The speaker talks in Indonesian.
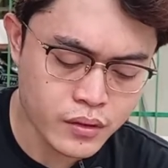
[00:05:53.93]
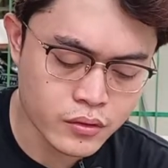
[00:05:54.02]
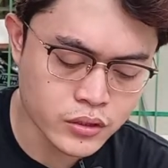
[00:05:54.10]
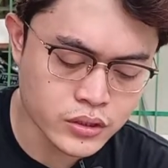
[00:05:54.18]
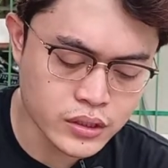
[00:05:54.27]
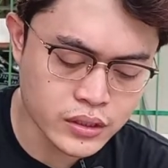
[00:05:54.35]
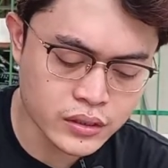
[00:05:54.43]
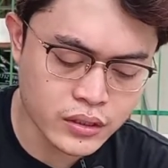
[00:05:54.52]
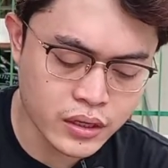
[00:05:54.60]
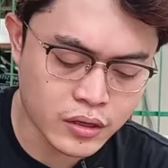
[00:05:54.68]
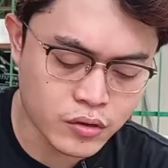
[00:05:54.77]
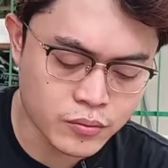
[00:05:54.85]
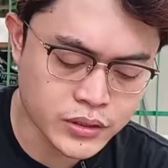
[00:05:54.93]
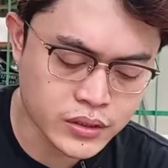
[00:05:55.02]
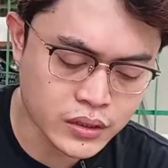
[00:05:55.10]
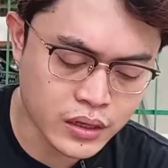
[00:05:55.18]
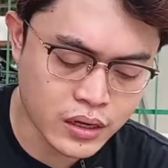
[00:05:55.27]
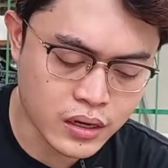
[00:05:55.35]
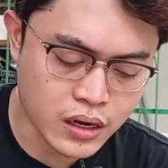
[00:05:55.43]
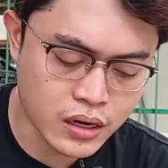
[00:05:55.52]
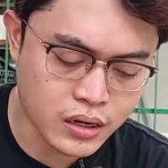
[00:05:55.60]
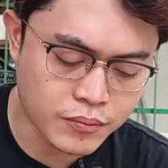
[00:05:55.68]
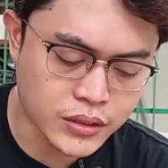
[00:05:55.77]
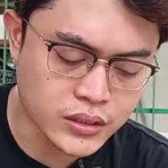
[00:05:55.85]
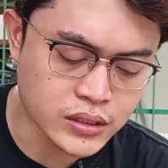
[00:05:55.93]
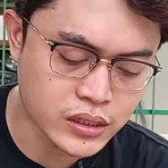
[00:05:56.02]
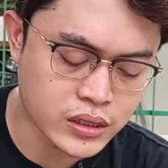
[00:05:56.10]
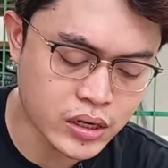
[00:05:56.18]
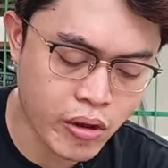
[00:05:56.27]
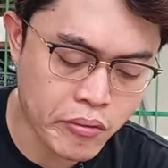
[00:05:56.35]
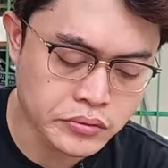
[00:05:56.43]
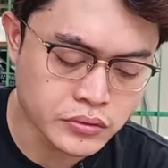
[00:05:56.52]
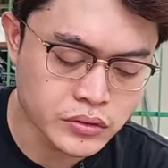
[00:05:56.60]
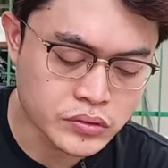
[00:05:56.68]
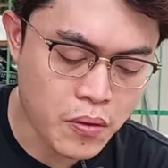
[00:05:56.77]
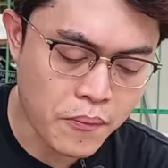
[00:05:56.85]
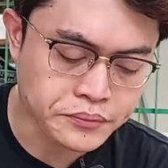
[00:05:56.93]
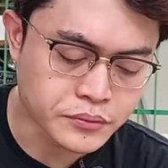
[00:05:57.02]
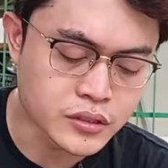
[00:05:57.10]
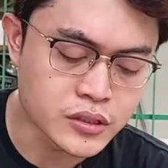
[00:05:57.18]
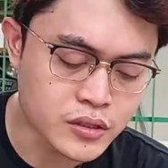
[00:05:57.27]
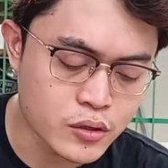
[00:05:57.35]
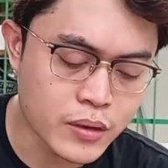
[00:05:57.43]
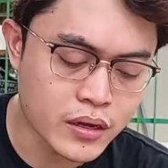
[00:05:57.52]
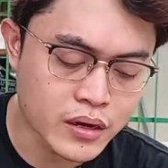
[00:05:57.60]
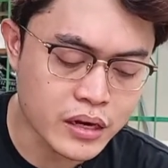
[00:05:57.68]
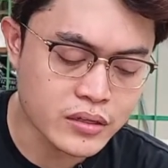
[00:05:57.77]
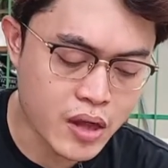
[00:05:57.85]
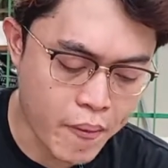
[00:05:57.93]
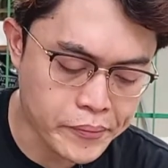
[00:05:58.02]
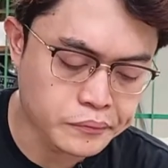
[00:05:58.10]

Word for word: terus intinya tadi kalau pesan yang agak pedes ya jadi pedesnya lumayan kerasa